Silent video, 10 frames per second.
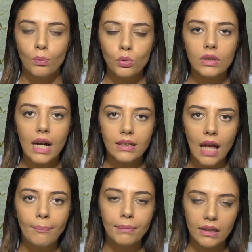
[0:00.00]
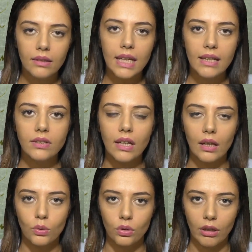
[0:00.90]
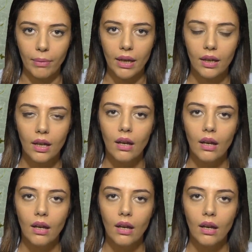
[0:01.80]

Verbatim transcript: Bunlardan biri değişerek türeme.